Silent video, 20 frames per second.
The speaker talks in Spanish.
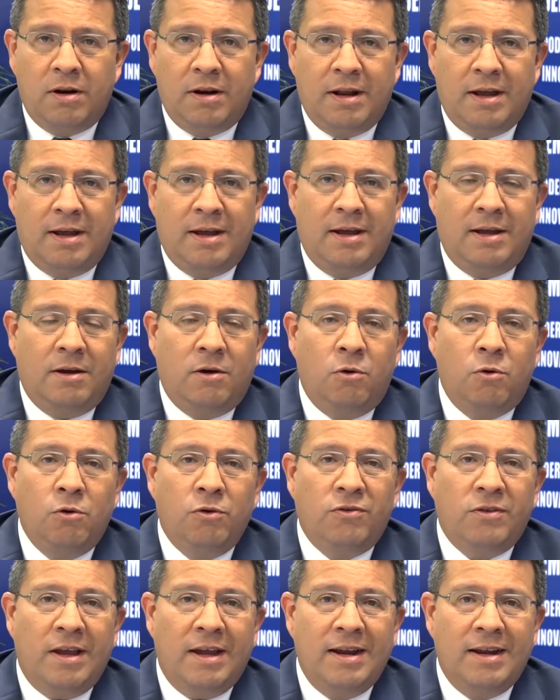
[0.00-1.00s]
la
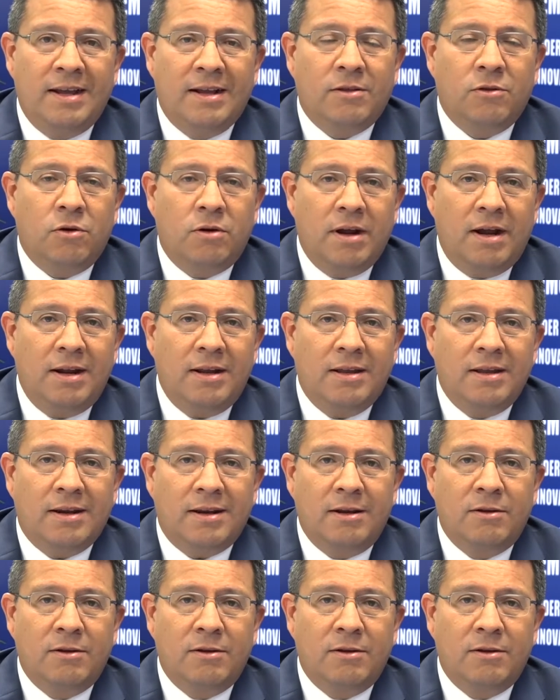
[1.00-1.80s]
justa electoral y